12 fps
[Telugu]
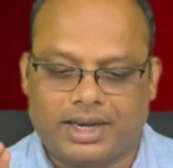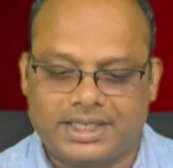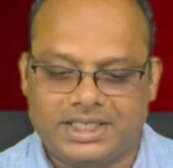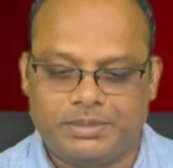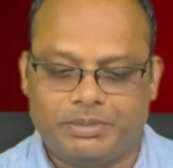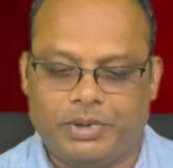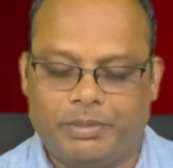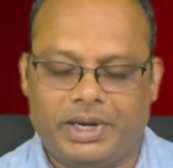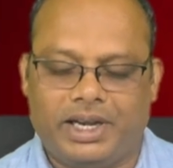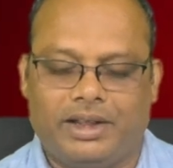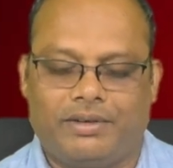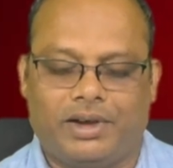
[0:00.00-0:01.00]

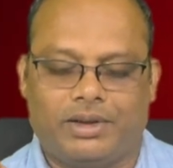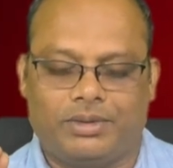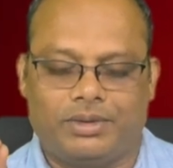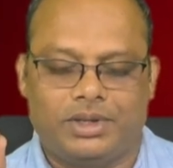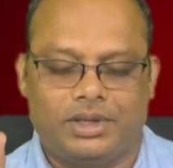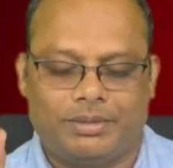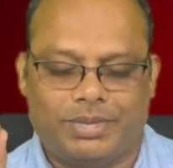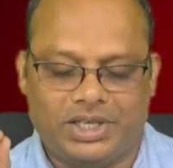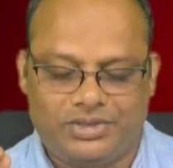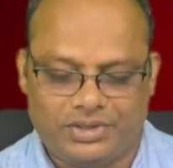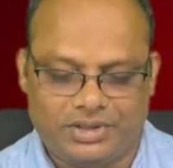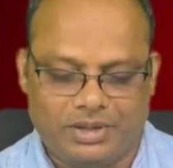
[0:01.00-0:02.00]
రక్షింపబడిన వారు
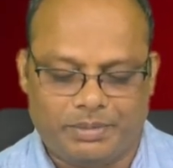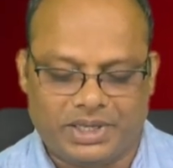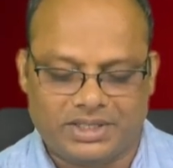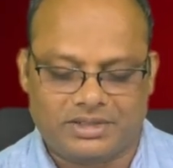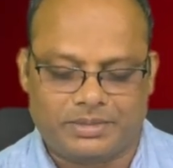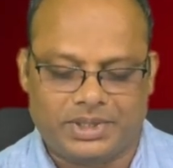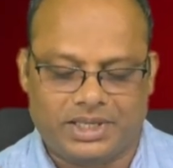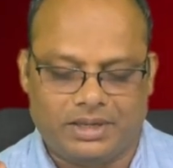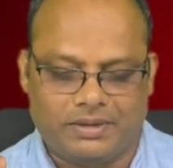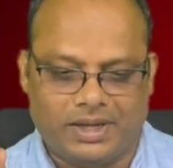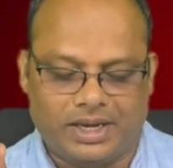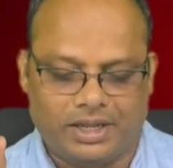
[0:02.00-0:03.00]

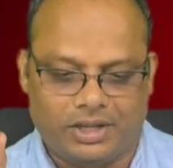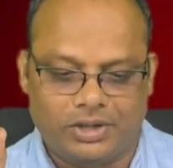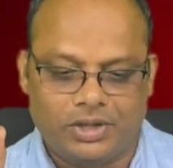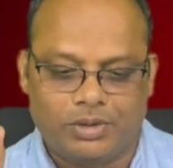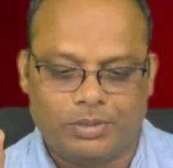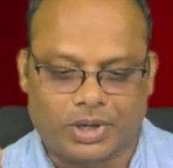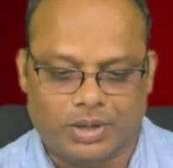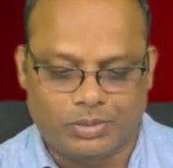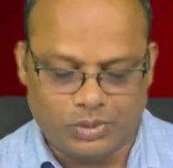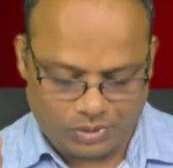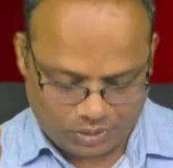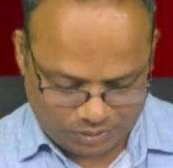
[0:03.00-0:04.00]
పరిశుద్ధపరచబడిన వారే
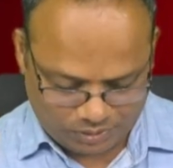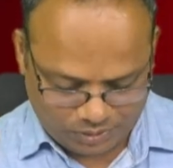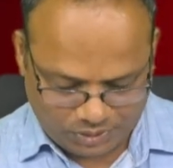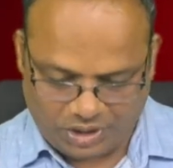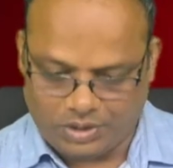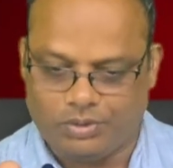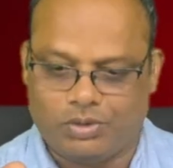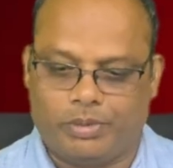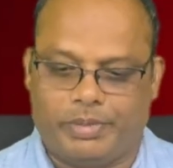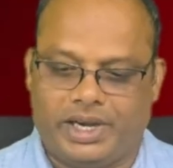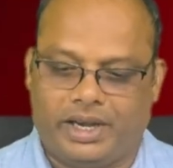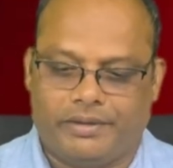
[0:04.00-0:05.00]
ప్రభు కొరకు
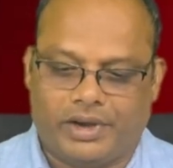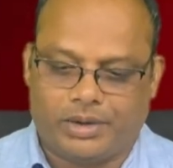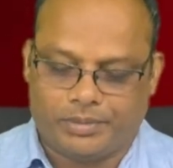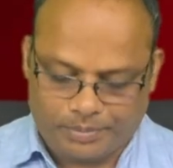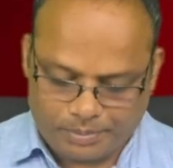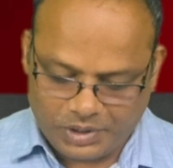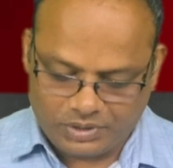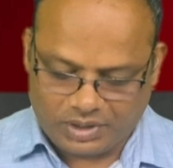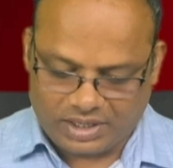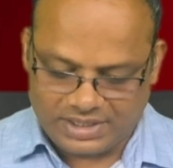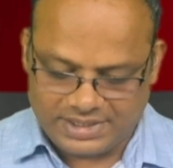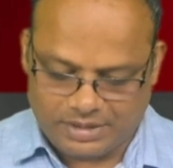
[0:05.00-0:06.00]
ఎన్నుకోబడిన వారు
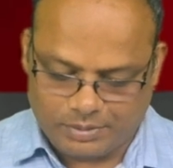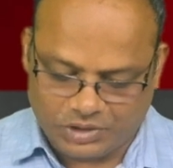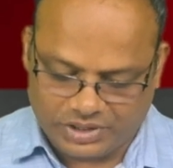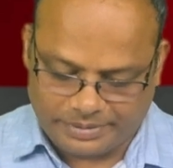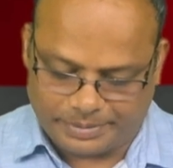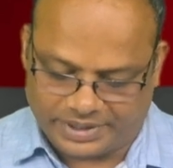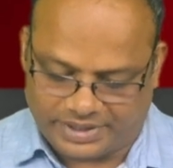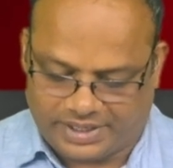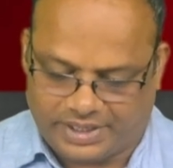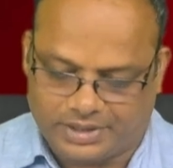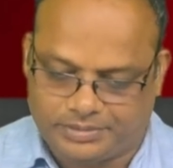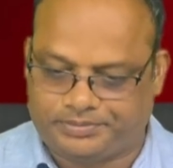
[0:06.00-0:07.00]
పితురు రాసిన మొదటి
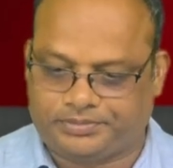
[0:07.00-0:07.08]
పత్రిక